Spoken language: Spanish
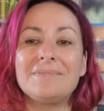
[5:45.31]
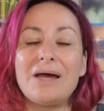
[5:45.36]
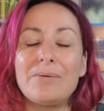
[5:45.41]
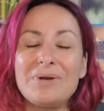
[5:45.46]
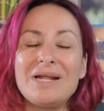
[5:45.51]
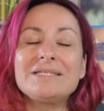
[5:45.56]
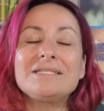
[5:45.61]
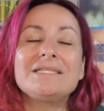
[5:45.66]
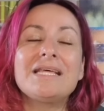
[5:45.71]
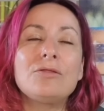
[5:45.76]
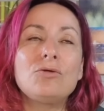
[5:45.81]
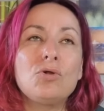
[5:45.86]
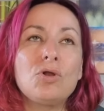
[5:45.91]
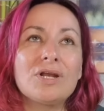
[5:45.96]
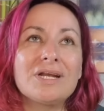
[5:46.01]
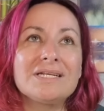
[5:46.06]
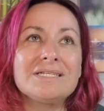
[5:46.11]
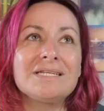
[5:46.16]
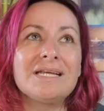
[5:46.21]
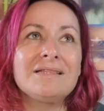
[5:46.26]
habrá estado
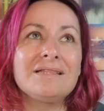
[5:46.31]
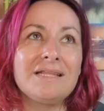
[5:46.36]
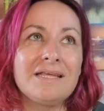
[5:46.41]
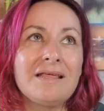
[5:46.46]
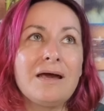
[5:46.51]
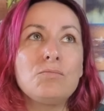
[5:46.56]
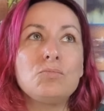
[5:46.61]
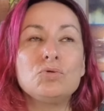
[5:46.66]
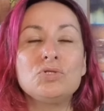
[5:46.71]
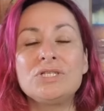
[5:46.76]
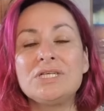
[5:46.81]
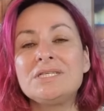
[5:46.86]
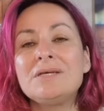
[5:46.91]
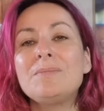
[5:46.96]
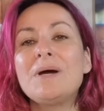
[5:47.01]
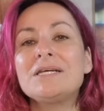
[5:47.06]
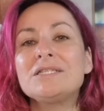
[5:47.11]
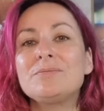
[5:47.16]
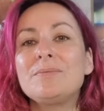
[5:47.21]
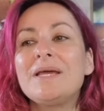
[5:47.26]
resentida
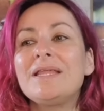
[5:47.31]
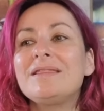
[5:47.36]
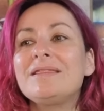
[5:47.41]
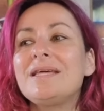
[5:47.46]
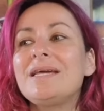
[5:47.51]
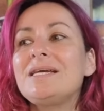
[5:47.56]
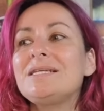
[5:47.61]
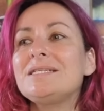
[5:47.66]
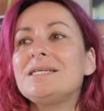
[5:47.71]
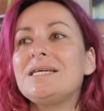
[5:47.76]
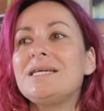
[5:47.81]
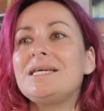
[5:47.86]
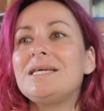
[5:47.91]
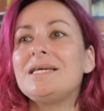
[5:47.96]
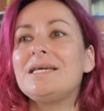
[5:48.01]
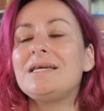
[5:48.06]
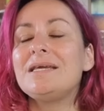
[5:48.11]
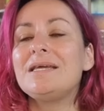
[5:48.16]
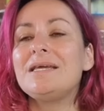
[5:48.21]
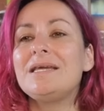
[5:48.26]
muchísimas veces
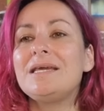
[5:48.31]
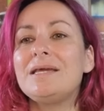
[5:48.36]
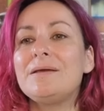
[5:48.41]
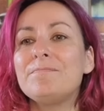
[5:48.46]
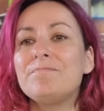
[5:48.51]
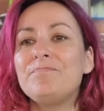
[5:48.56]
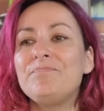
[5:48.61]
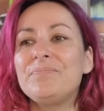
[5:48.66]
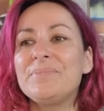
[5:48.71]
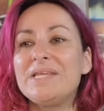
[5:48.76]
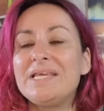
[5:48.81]
y,